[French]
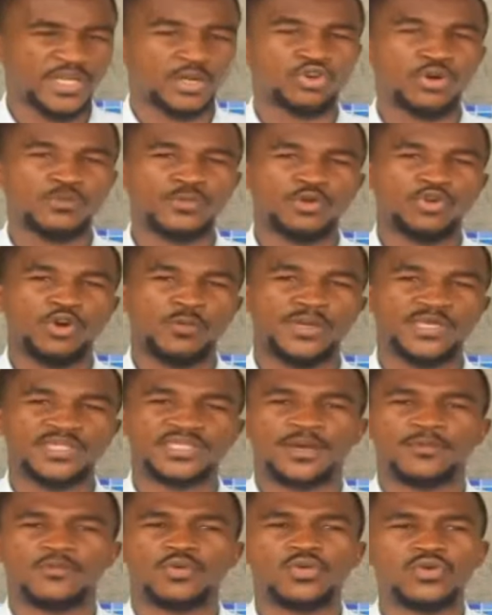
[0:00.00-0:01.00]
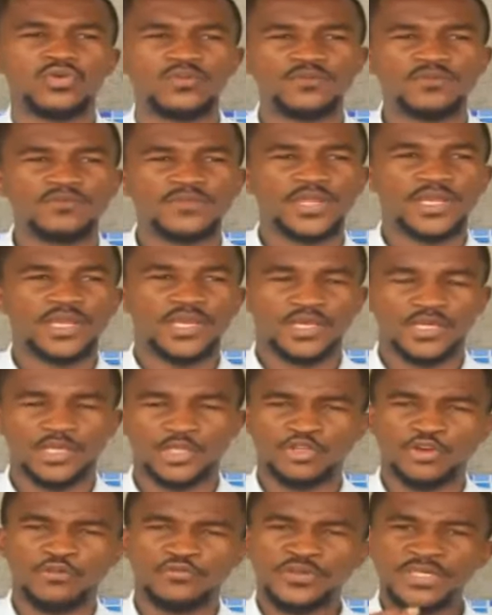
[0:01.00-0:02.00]
comme un tableau et
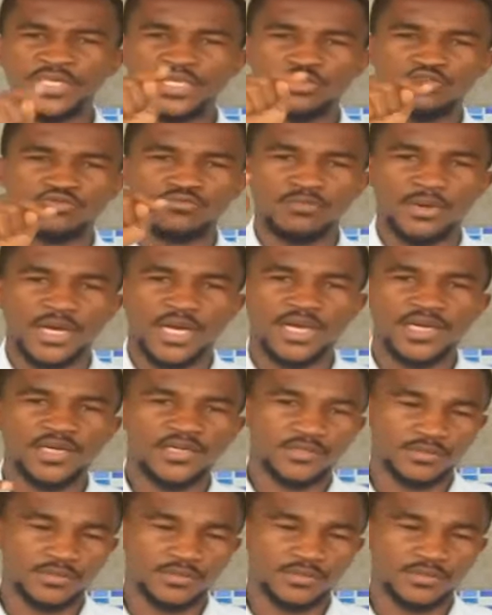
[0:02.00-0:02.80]
je vis une main